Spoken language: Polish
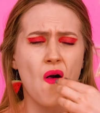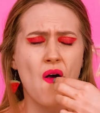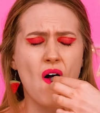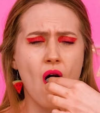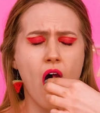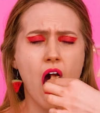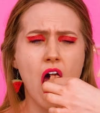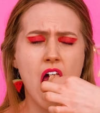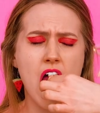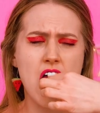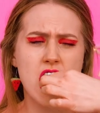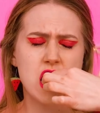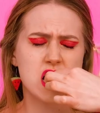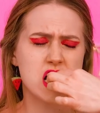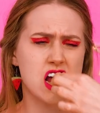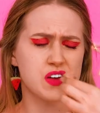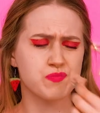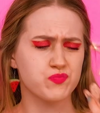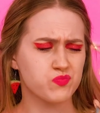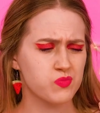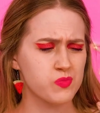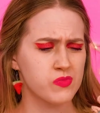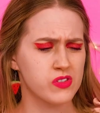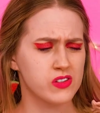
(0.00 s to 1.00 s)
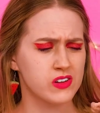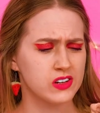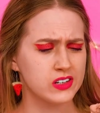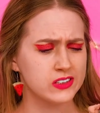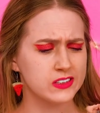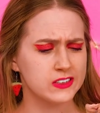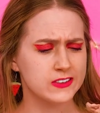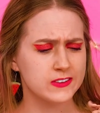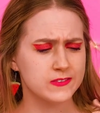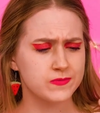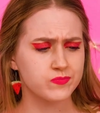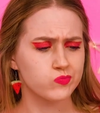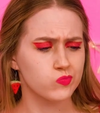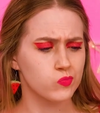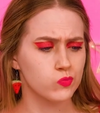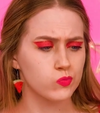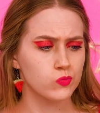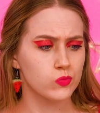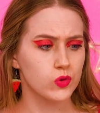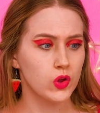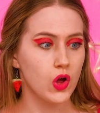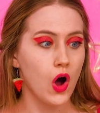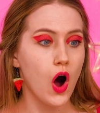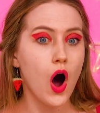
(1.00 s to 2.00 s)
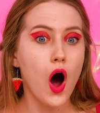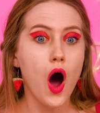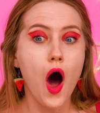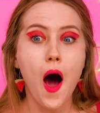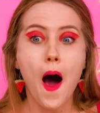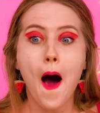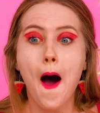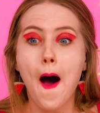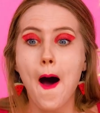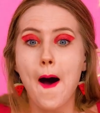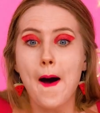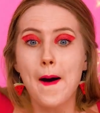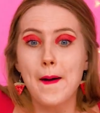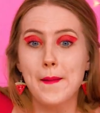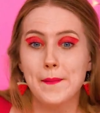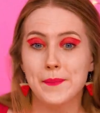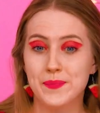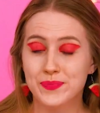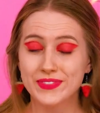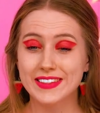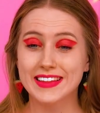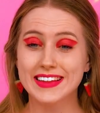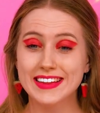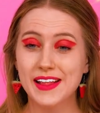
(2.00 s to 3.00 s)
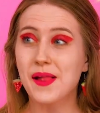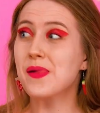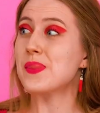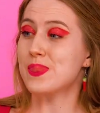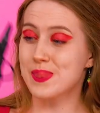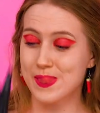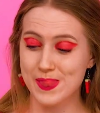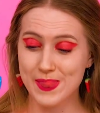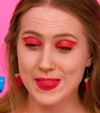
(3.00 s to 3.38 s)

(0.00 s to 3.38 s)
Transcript: ci to wychodzi. Coś jest nie tak z tą gumą. Nie można jej